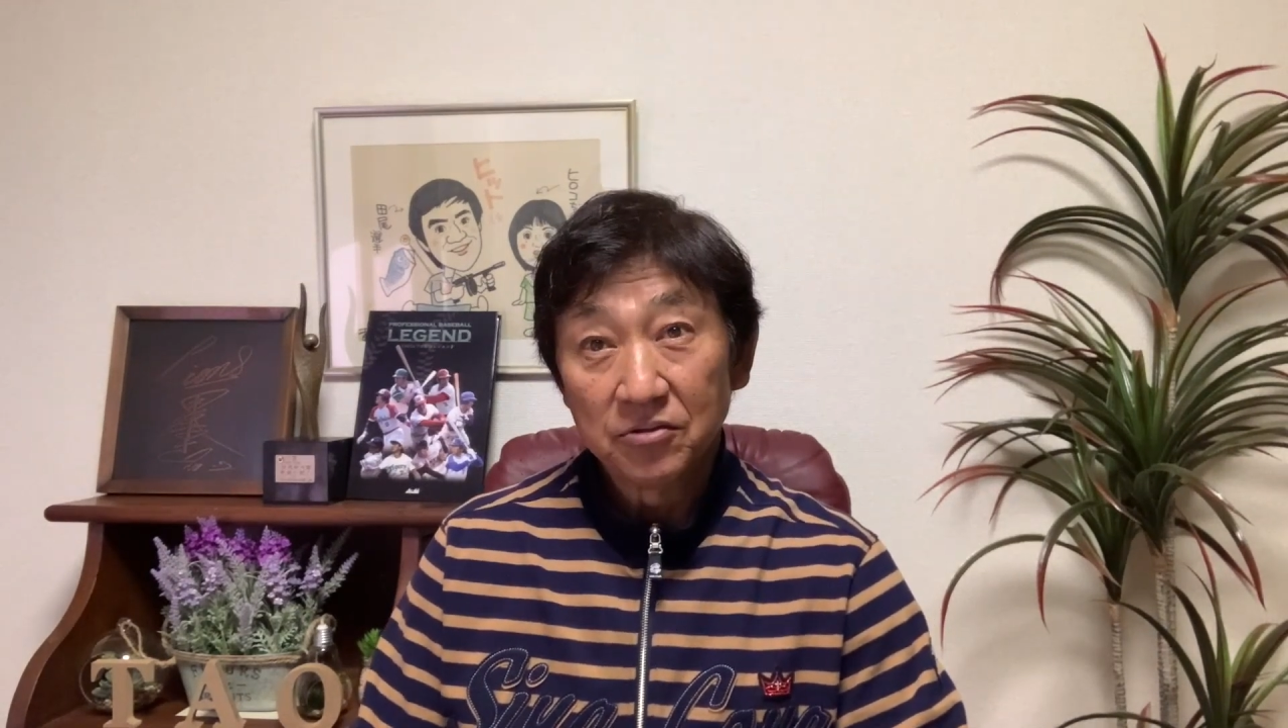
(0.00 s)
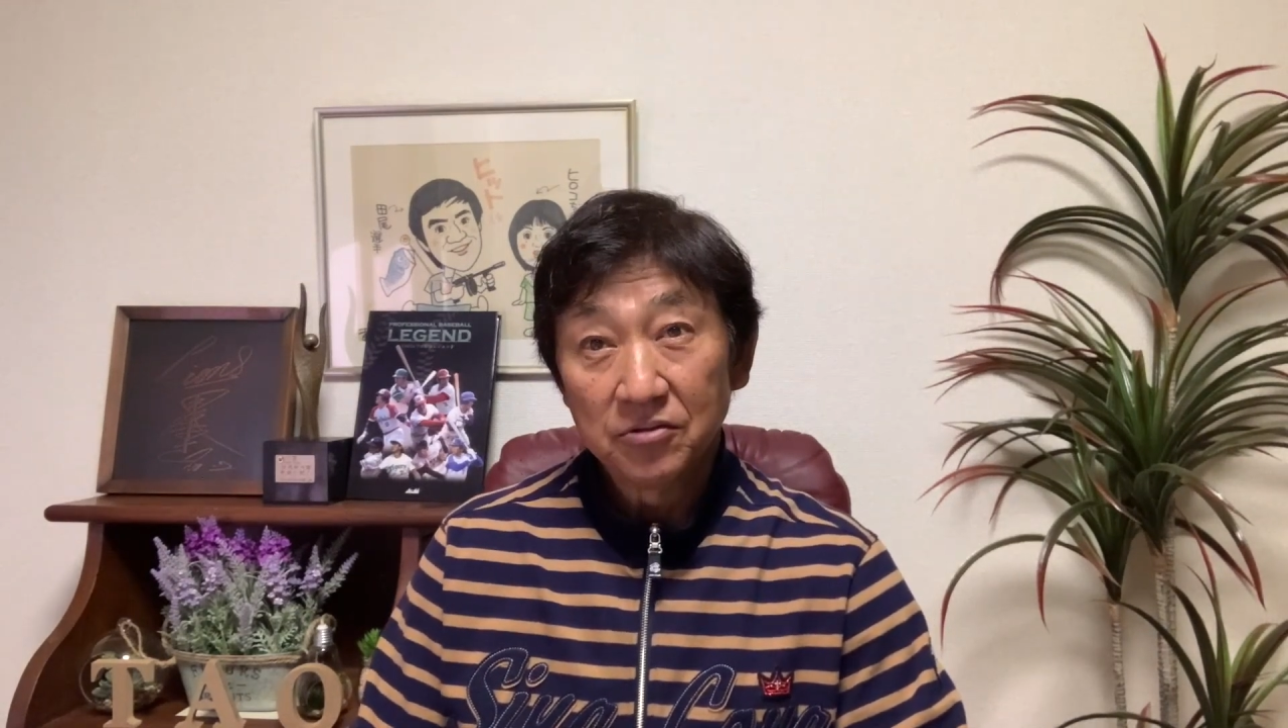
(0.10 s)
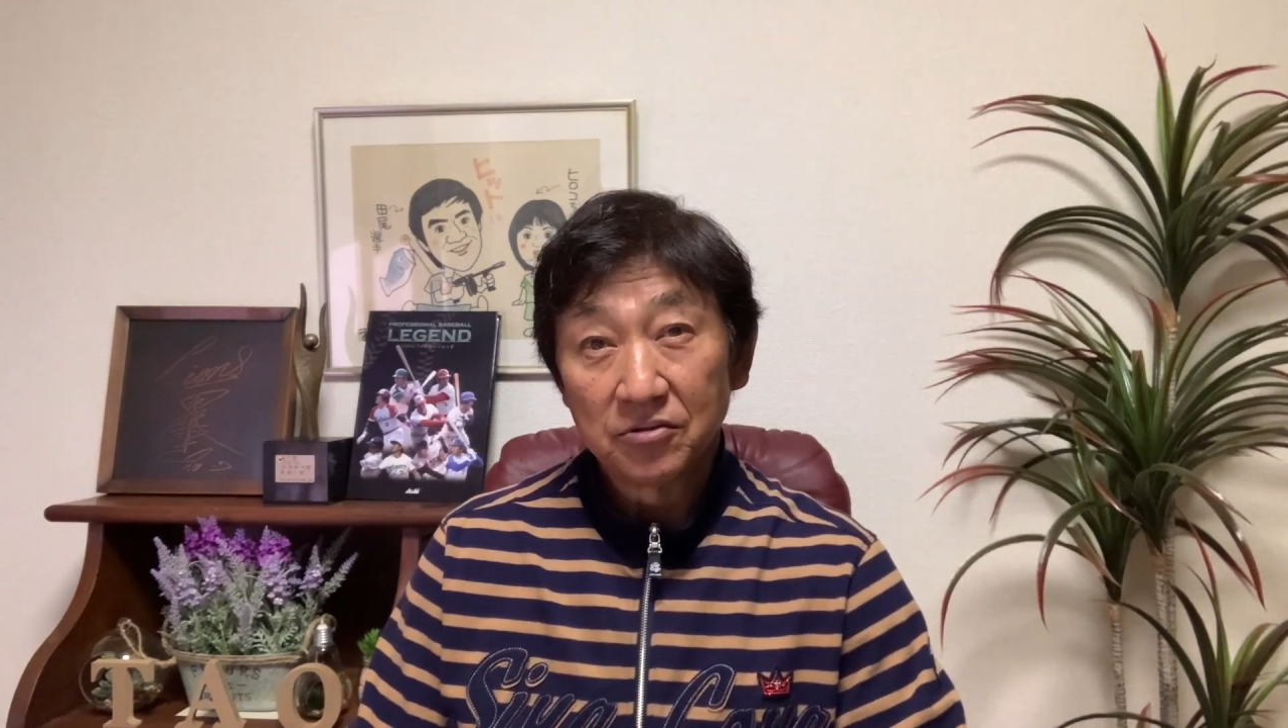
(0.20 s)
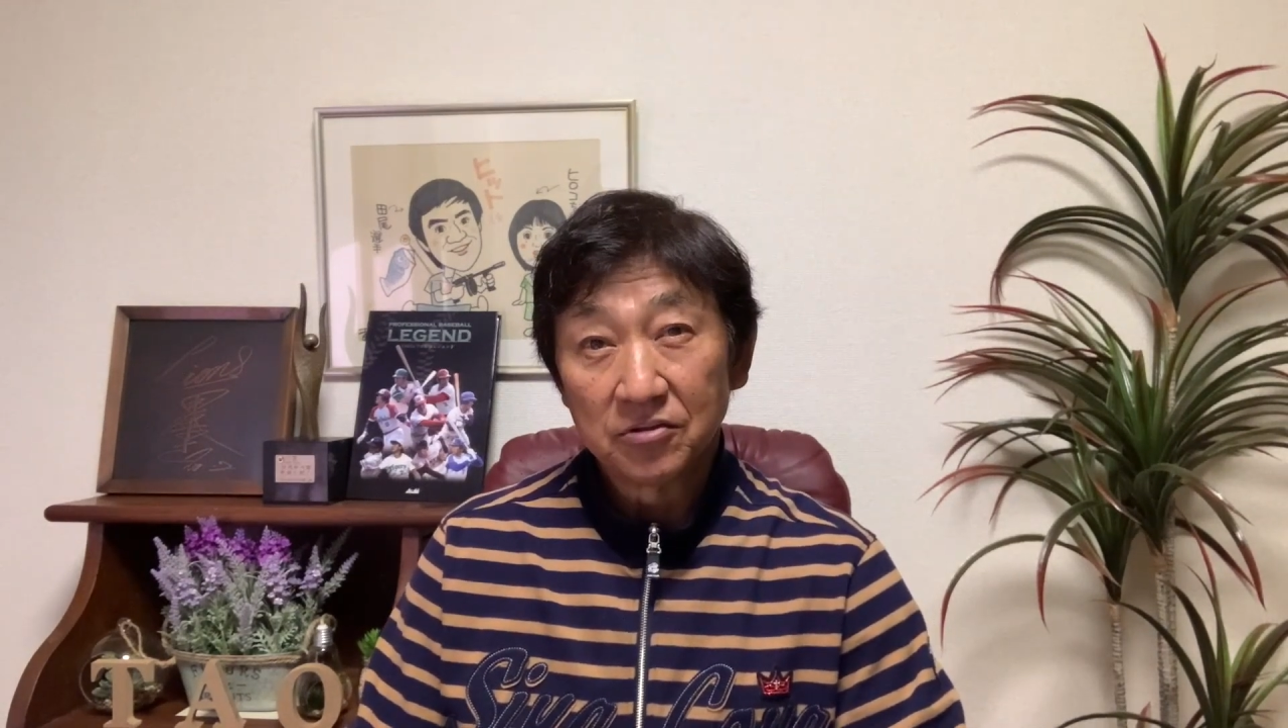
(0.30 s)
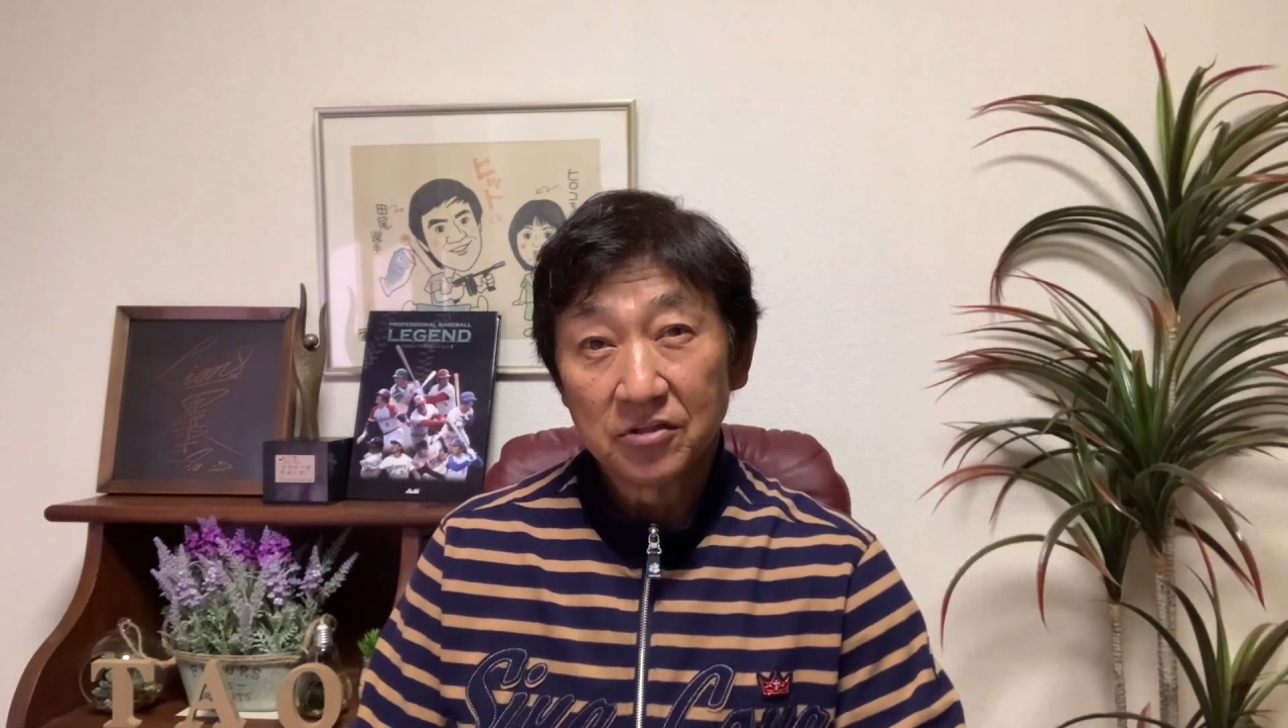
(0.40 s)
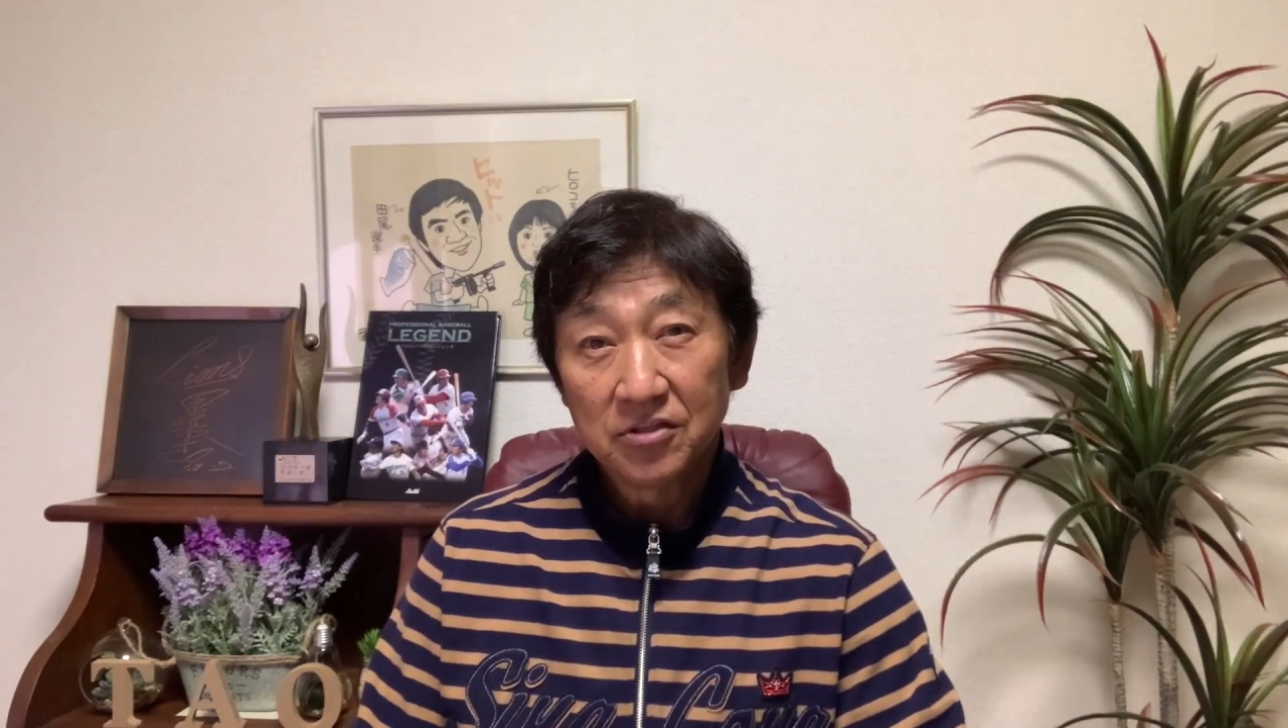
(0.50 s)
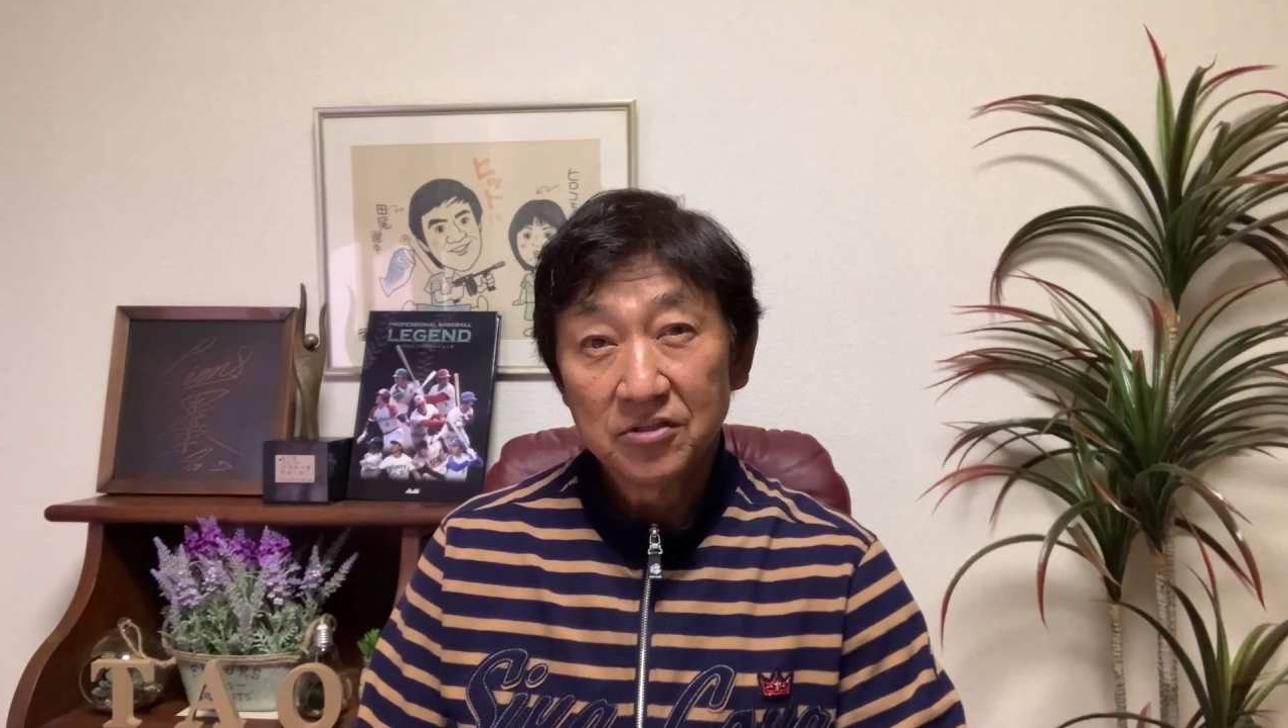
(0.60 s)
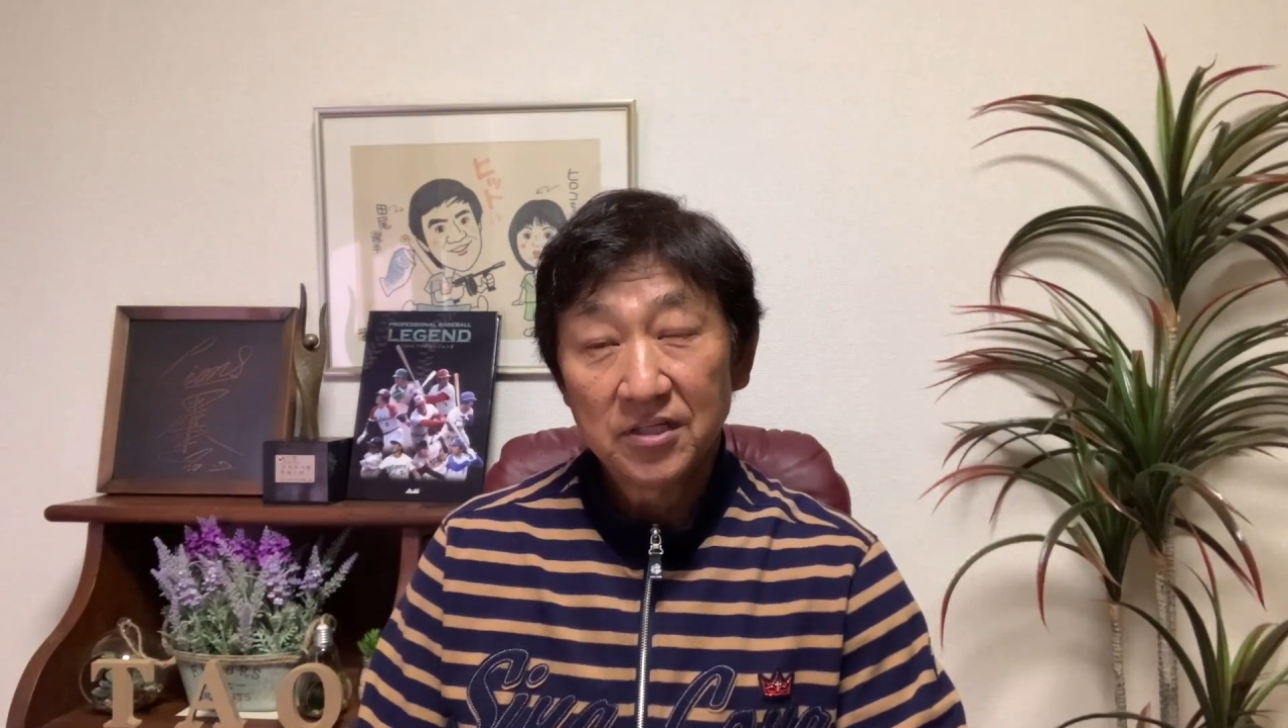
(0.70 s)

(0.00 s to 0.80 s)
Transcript: う技術